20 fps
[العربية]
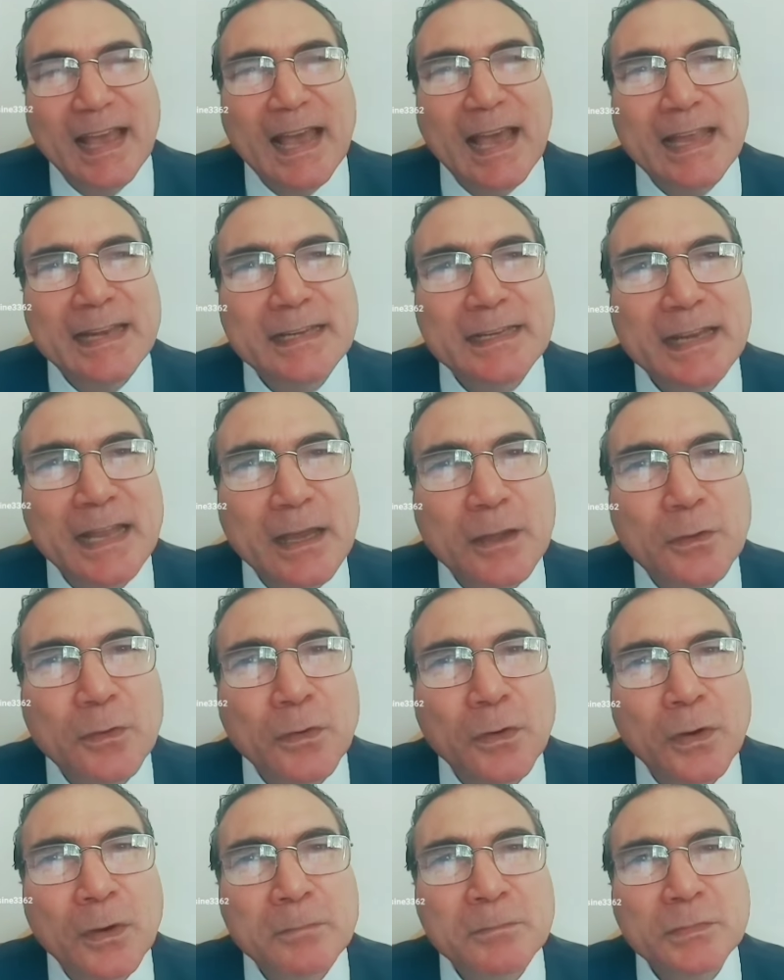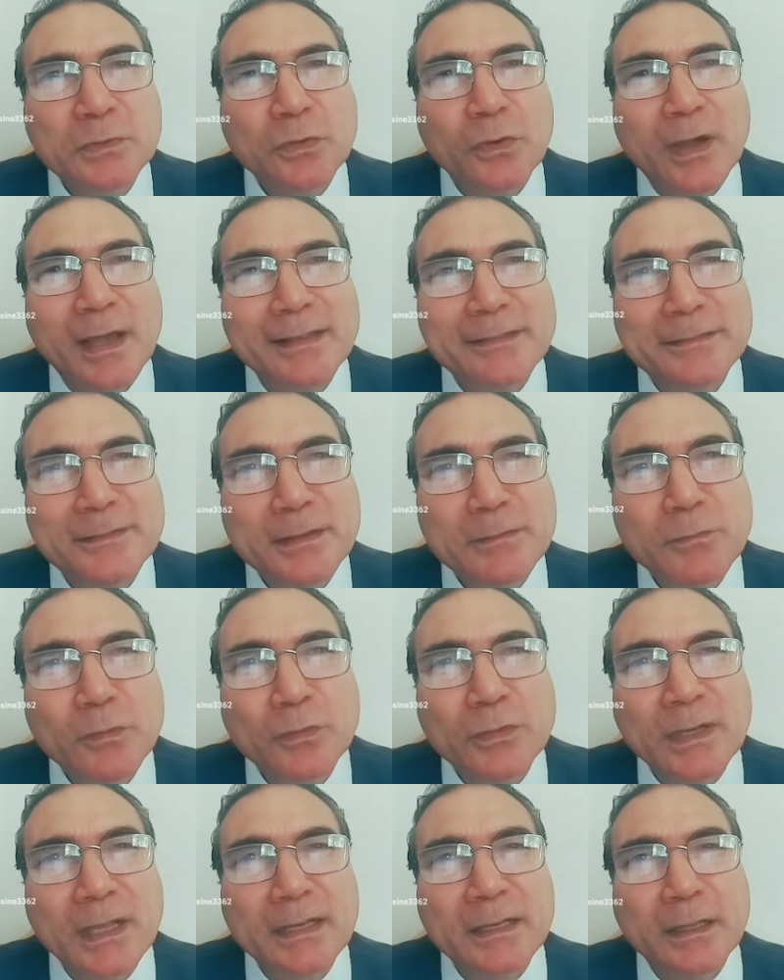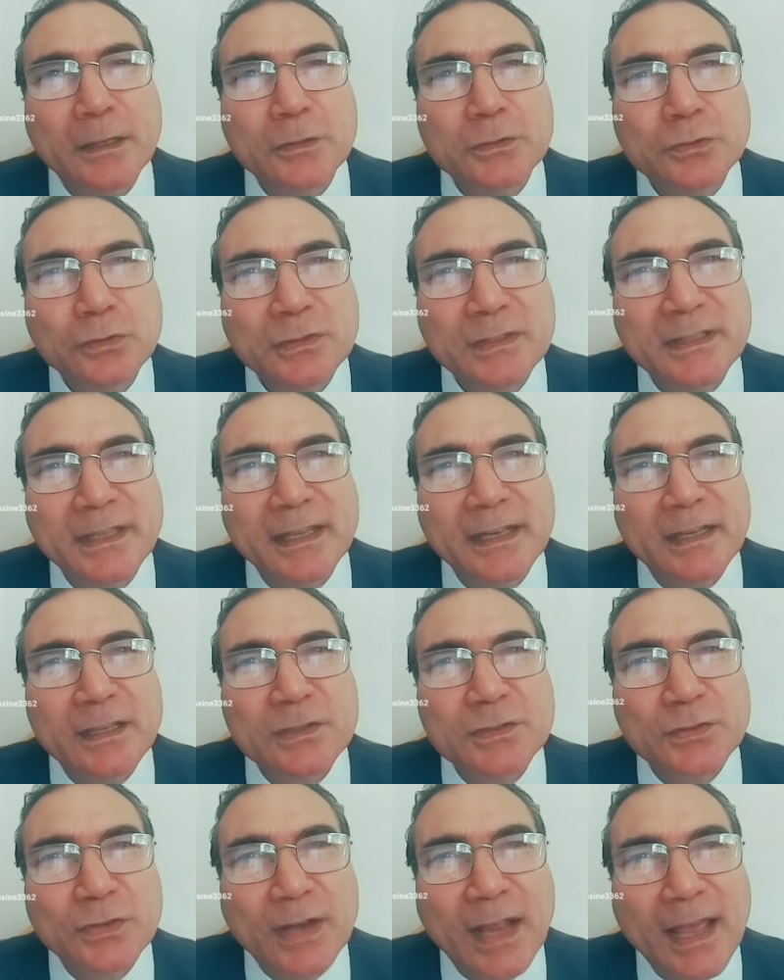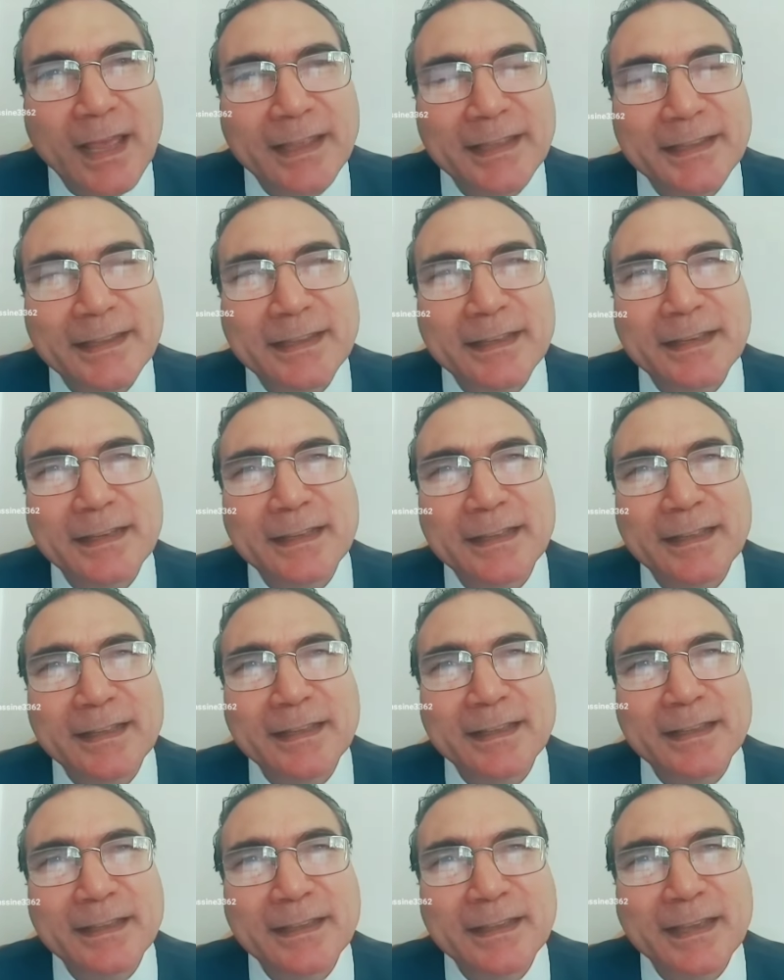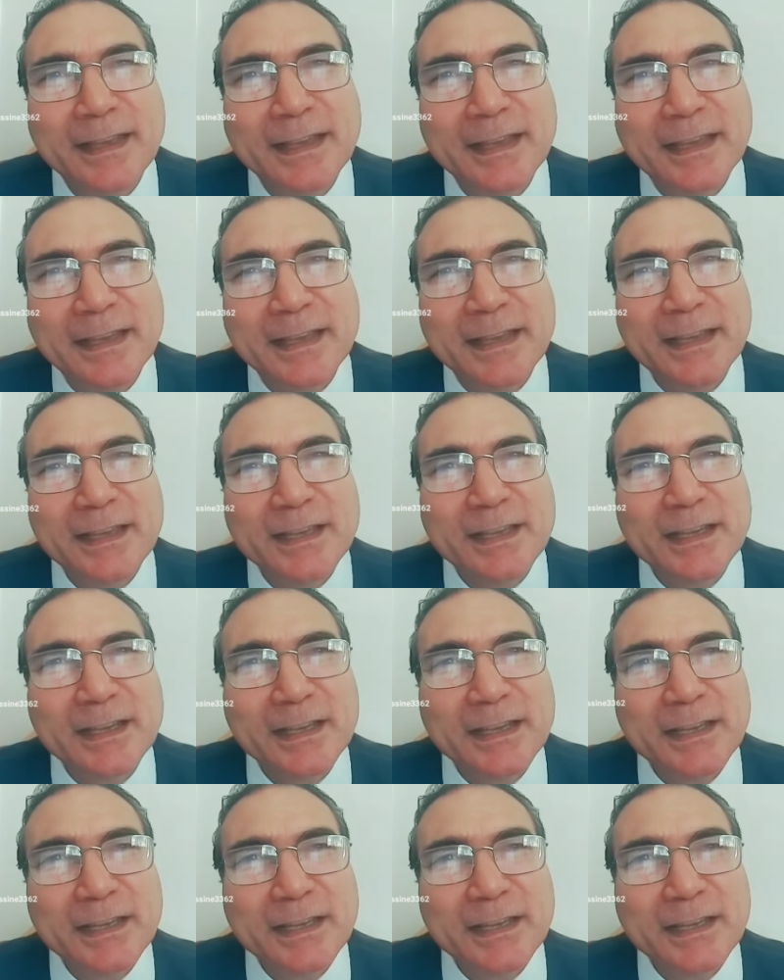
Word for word: أنكم تقدمون للجندي الإسرائيلي آه،